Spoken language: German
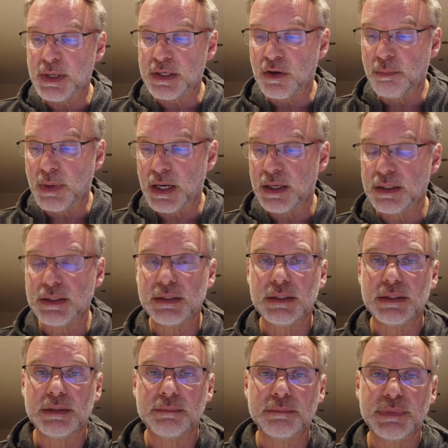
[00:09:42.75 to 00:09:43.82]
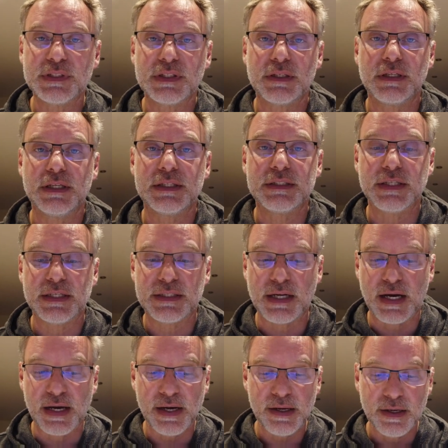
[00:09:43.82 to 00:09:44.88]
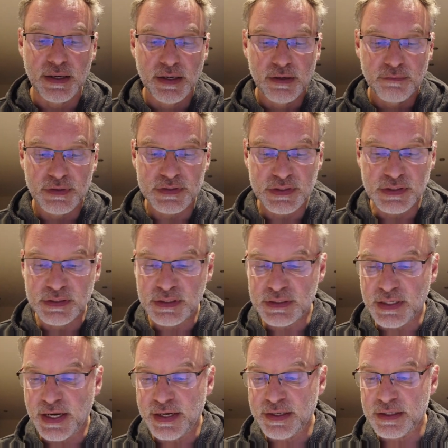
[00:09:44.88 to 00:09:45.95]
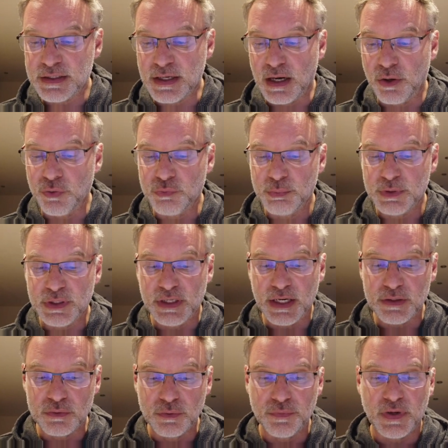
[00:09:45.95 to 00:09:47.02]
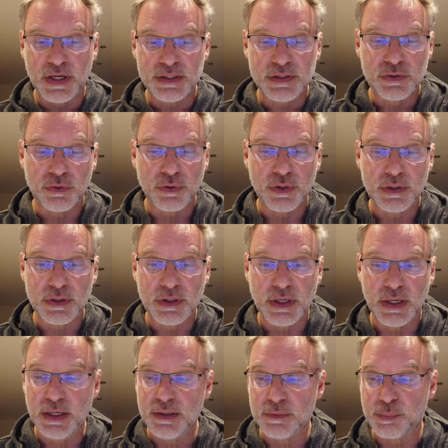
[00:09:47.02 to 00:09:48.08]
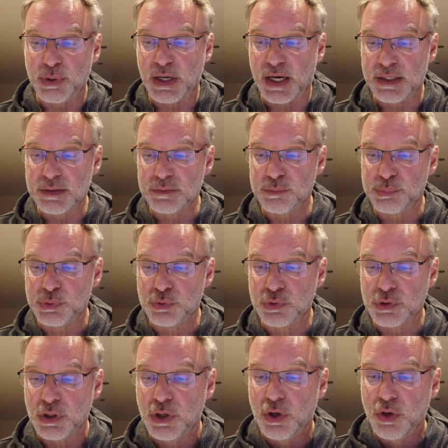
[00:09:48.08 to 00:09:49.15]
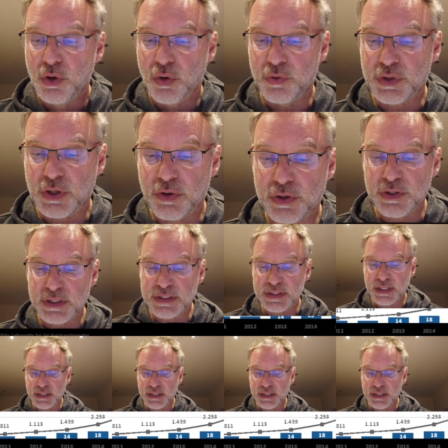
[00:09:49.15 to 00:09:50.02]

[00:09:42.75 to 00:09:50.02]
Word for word: wir mal noch mal ähm, ein bisschen ins Detail. Wie sieht denn das eigentlich aus mit Elektrofahrzeugen in Brandenburg? Und da könnt ihr